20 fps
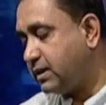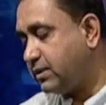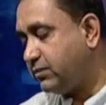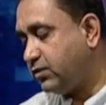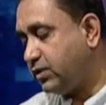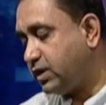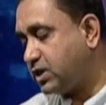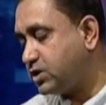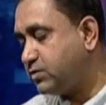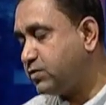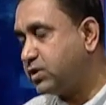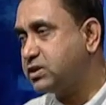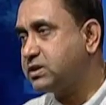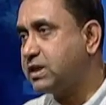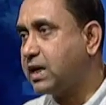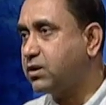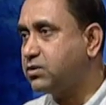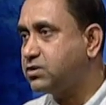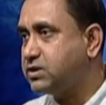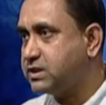ফুলটা সম্পর্কে
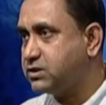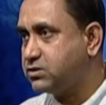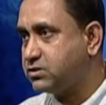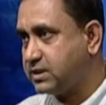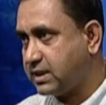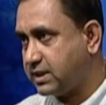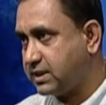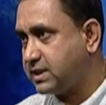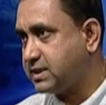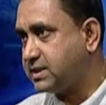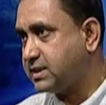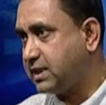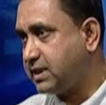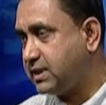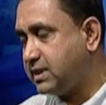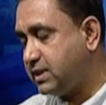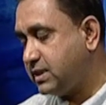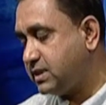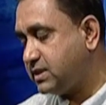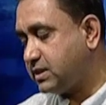যদি আরও কিছু জানতে চায়
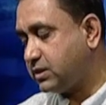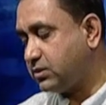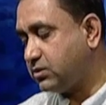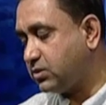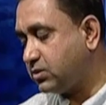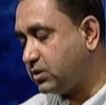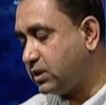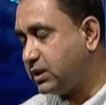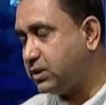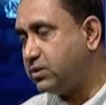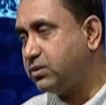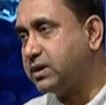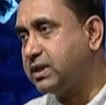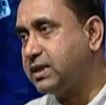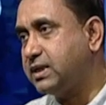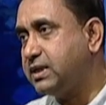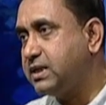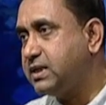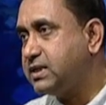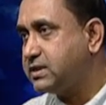আচ্ছা। সে গুগলে ঢোকে
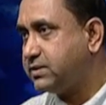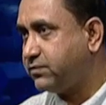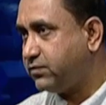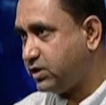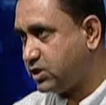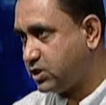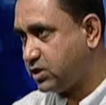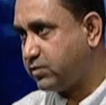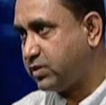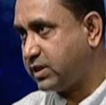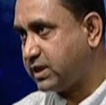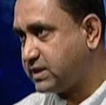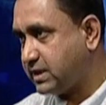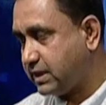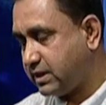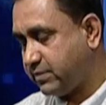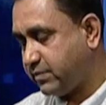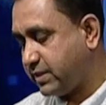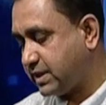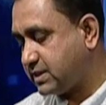সে ফুলটা সম্পর্কে
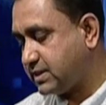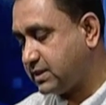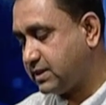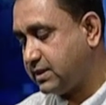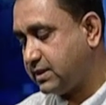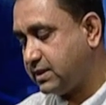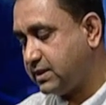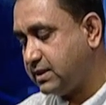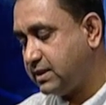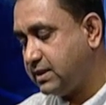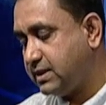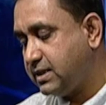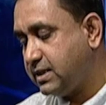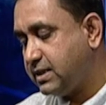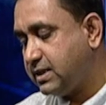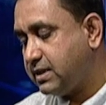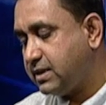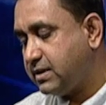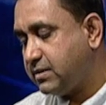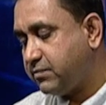জানতে পারছে
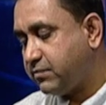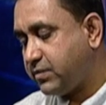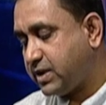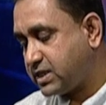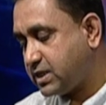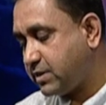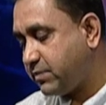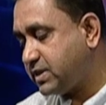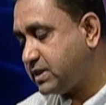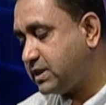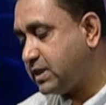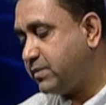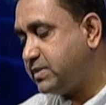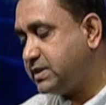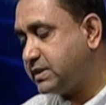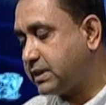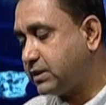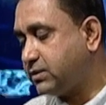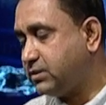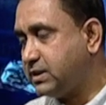পাশাপাশি আমি
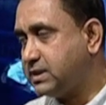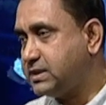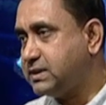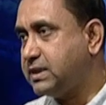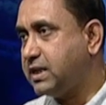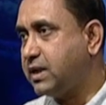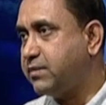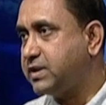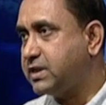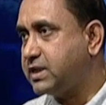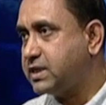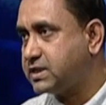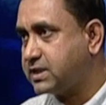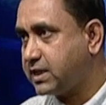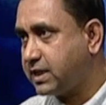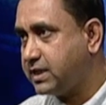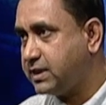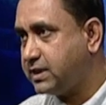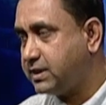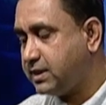যেটা করেছি আমাদের
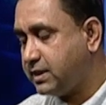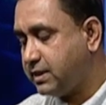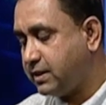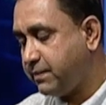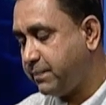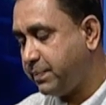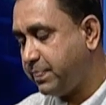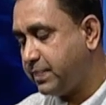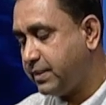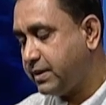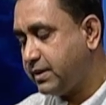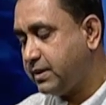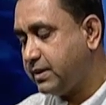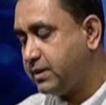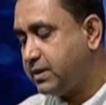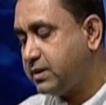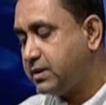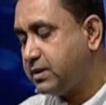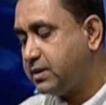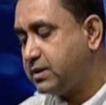সাহিত্যে
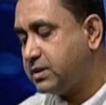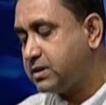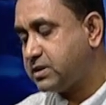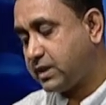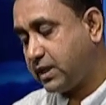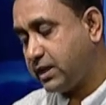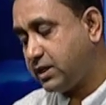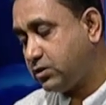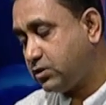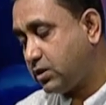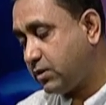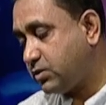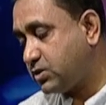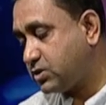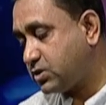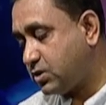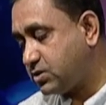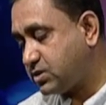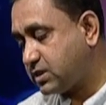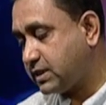সাহিত্য এবং
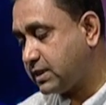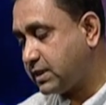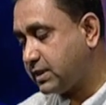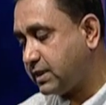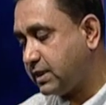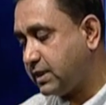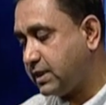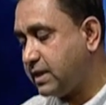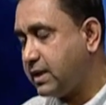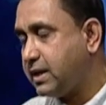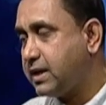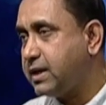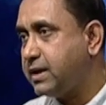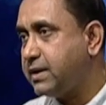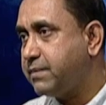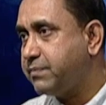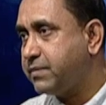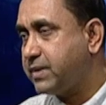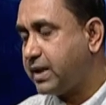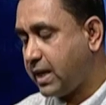সংস্কৃতিতে
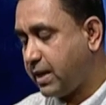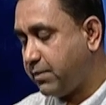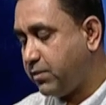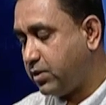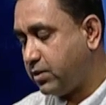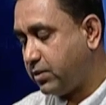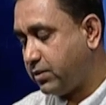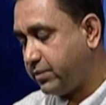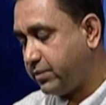এবং